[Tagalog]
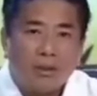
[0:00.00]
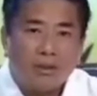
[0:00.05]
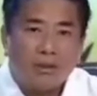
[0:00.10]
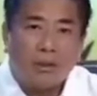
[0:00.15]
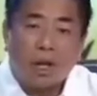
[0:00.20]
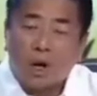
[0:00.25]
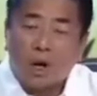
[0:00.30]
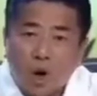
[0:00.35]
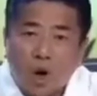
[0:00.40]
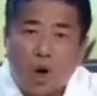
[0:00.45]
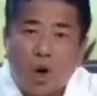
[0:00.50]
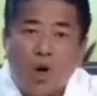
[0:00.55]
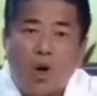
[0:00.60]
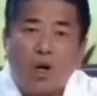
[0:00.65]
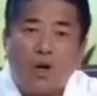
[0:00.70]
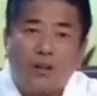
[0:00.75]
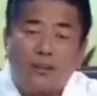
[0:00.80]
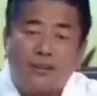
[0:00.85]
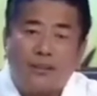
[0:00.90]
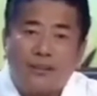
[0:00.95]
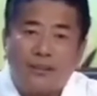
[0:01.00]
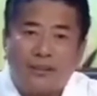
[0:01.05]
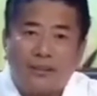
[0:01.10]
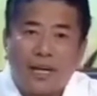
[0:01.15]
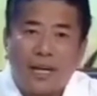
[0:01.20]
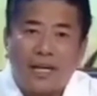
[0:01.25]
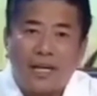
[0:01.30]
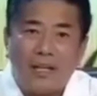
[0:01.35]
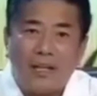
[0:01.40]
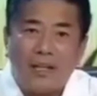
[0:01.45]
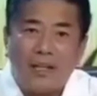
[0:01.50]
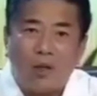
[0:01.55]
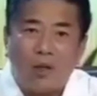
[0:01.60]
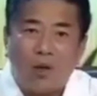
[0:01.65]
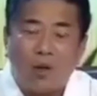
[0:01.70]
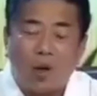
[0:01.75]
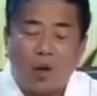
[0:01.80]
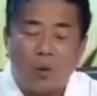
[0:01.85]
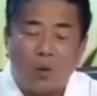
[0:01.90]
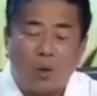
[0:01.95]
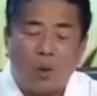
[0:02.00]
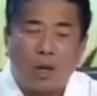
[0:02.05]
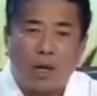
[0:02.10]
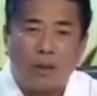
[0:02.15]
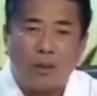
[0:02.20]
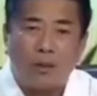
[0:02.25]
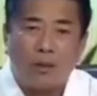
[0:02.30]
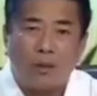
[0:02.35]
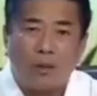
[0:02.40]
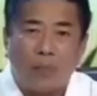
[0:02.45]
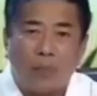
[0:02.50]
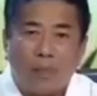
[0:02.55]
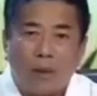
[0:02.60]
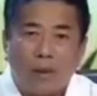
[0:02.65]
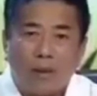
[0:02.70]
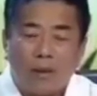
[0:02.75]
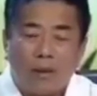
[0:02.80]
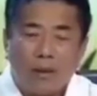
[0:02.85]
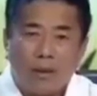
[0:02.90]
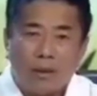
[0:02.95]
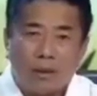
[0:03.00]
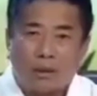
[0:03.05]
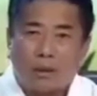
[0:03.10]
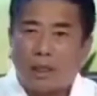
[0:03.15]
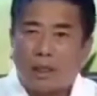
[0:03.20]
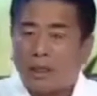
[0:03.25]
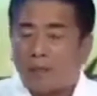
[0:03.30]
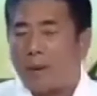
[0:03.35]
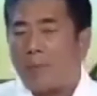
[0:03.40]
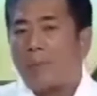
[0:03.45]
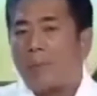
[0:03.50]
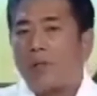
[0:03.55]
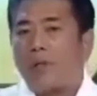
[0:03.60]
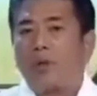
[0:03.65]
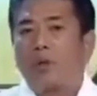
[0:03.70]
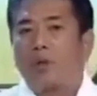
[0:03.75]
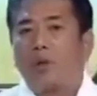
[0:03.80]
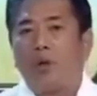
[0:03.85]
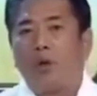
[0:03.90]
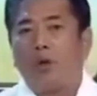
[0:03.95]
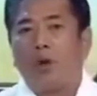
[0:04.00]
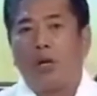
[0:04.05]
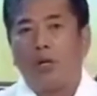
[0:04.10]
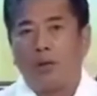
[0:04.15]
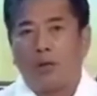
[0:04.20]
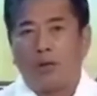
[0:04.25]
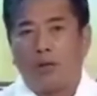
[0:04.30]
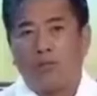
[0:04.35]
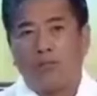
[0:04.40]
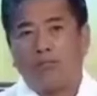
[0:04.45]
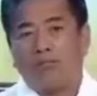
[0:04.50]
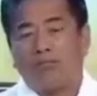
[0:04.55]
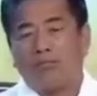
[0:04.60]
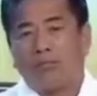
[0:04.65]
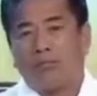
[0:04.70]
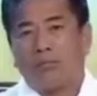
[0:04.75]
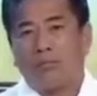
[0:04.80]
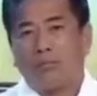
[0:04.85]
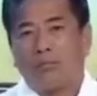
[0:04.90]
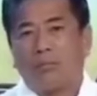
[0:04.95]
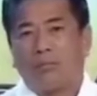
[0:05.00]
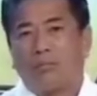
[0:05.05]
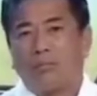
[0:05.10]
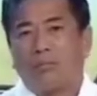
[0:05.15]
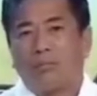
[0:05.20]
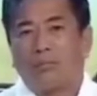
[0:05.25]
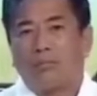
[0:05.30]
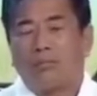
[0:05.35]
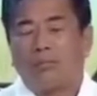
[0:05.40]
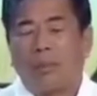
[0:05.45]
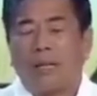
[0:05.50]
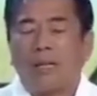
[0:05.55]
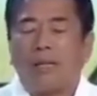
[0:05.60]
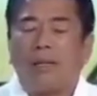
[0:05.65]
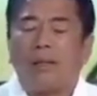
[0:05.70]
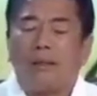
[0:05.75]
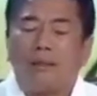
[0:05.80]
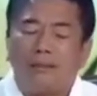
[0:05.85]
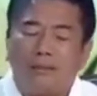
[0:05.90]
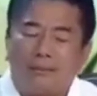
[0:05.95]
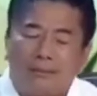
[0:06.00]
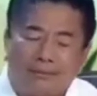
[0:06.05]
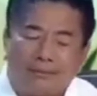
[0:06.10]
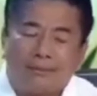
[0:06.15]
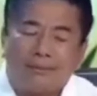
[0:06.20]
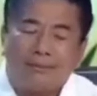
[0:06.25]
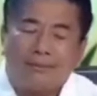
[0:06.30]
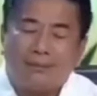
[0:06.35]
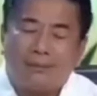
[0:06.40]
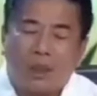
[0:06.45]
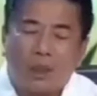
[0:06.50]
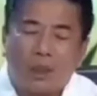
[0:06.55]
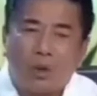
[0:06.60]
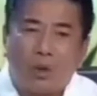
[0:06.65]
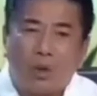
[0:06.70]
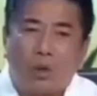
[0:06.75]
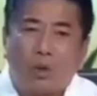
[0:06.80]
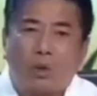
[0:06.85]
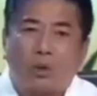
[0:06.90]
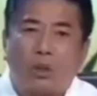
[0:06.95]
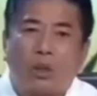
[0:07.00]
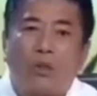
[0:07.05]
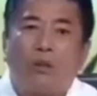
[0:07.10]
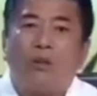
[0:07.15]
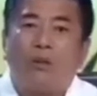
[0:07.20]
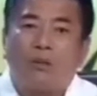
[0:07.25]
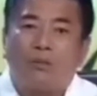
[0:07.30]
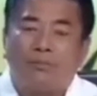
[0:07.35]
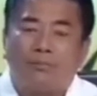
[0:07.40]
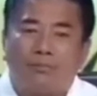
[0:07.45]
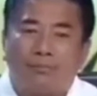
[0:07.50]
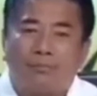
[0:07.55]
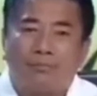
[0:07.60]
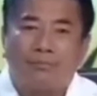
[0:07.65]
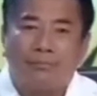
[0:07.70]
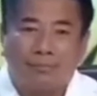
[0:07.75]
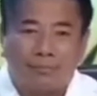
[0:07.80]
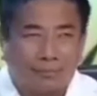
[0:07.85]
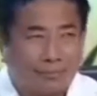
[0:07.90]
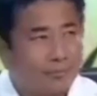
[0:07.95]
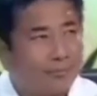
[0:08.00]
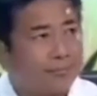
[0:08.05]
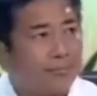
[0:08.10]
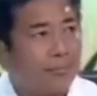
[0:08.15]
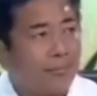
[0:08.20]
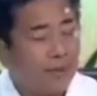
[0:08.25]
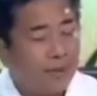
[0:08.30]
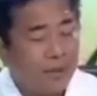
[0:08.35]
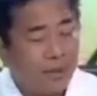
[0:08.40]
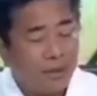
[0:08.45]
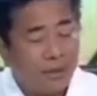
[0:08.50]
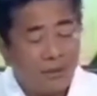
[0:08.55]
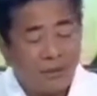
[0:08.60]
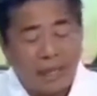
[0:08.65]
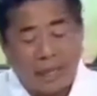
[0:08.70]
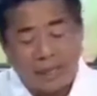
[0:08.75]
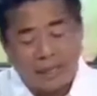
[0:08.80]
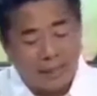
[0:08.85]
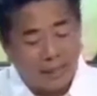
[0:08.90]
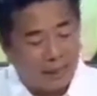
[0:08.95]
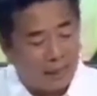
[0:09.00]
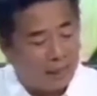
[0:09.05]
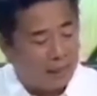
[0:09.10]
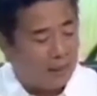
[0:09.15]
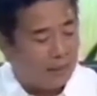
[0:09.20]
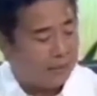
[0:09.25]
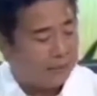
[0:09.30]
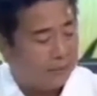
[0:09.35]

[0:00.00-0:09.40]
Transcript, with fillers: the law dahil hindi ho ako abogado. Sa napapanood ko ngayon, parang nalulungkot ako. Dahil uh,